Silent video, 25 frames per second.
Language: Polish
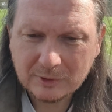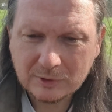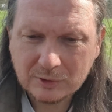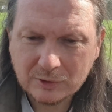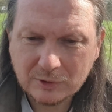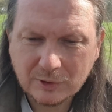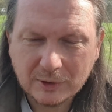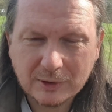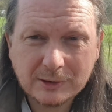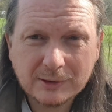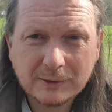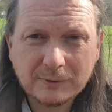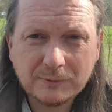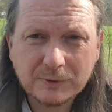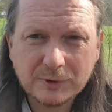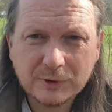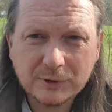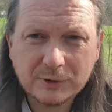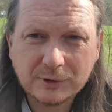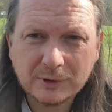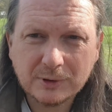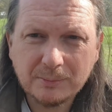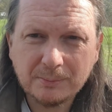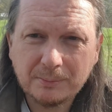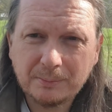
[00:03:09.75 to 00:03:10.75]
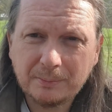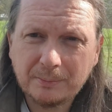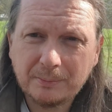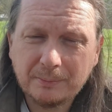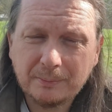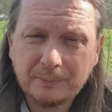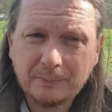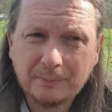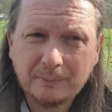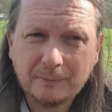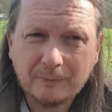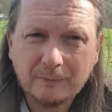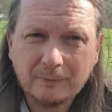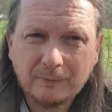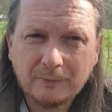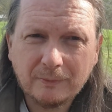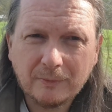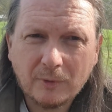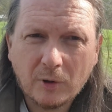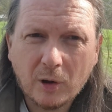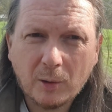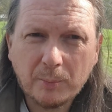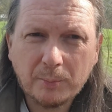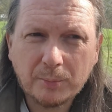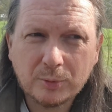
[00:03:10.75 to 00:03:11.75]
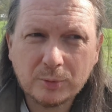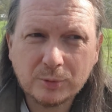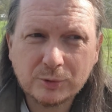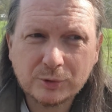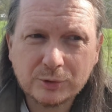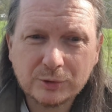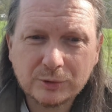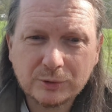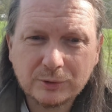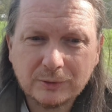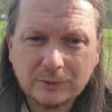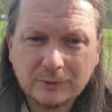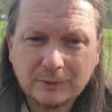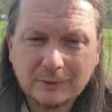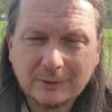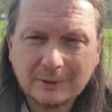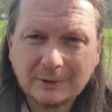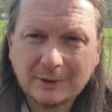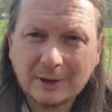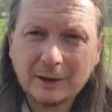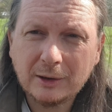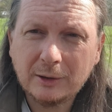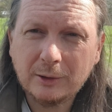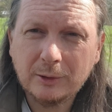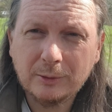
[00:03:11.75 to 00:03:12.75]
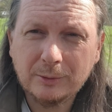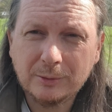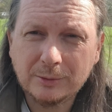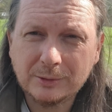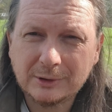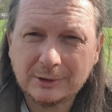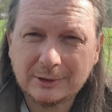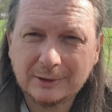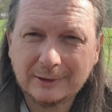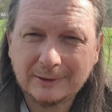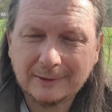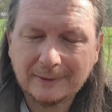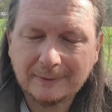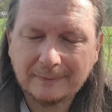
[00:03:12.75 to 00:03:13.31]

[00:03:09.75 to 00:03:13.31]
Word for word: co jest wszystkim oprócz tej iluzji.